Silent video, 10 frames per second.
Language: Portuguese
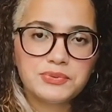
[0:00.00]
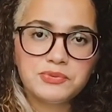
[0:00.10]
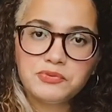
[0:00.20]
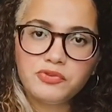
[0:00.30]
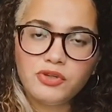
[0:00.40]

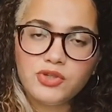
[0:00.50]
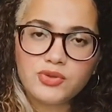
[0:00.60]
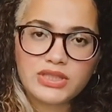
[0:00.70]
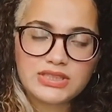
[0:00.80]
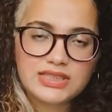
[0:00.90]
um
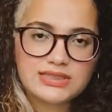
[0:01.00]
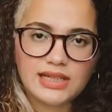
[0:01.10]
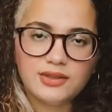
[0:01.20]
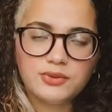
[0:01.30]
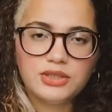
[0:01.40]
vídeo
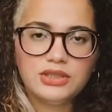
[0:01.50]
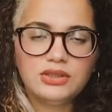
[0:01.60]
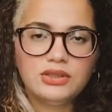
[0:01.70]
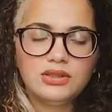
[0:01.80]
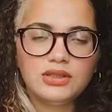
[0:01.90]
retrasado
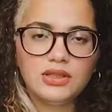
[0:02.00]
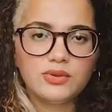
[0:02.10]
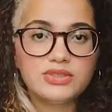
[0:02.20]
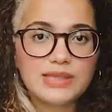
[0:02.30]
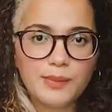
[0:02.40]
que
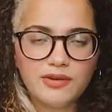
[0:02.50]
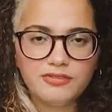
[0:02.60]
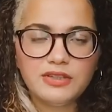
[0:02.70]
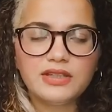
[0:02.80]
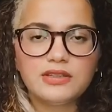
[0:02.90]
eu
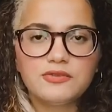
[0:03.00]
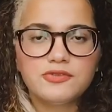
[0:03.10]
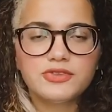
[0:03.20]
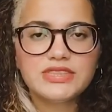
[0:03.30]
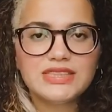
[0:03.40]
desabafei aqui
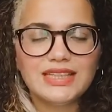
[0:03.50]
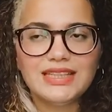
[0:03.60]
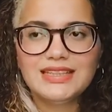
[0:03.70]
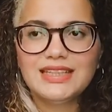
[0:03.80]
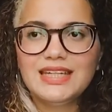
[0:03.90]
com
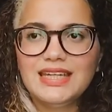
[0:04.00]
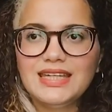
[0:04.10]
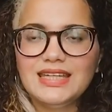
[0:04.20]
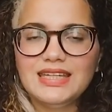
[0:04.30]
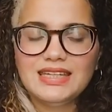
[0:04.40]
vocês
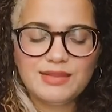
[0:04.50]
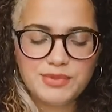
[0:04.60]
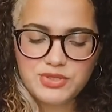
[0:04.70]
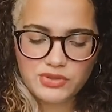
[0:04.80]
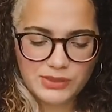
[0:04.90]
e a
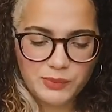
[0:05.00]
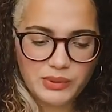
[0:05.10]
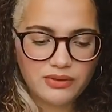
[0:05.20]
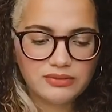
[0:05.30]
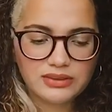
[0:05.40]
pessoa está me
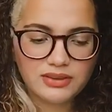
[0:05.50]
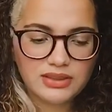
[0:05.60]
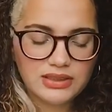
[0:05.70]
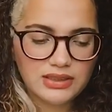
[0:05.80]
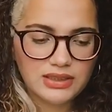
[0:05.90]
perguntando
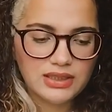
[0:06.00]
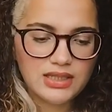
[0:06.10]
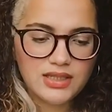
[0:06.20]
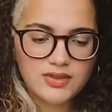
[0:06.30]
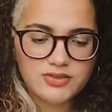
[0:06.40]
aqui:
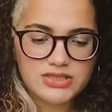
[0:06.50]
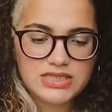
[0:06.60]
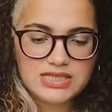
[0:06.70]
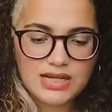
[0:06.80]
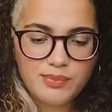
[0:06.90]

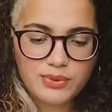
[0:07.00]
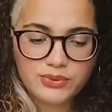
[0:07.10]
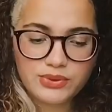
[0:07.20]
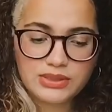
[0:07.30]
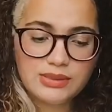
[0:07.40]
você está
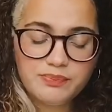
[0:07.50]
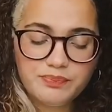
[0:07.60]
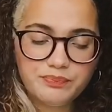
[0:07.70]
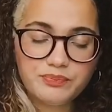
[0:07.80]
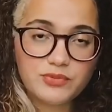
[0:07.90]
procurando
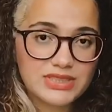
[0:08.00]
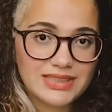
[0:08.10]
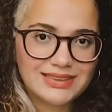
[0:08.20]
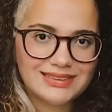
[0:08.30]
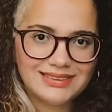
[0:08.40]

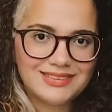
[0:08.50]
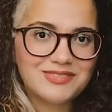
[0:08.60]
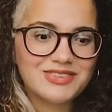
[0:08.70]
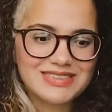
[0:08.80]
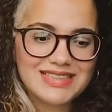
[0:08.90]
você
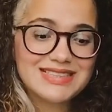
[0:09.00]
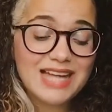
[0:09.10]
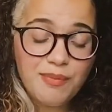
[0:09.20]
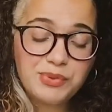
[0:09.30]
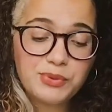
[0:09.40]
você
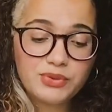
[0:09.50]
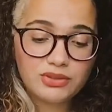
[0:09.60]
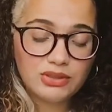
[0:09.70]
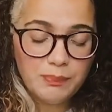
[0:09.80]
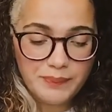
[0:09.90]
está
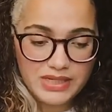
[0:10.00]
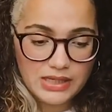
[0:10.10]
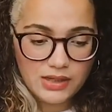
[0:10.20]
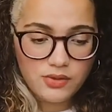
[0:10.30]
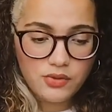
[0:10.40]
procurando
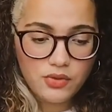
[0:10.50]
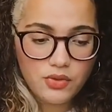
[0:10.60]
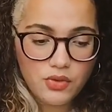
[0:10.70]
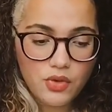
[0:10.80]
emprego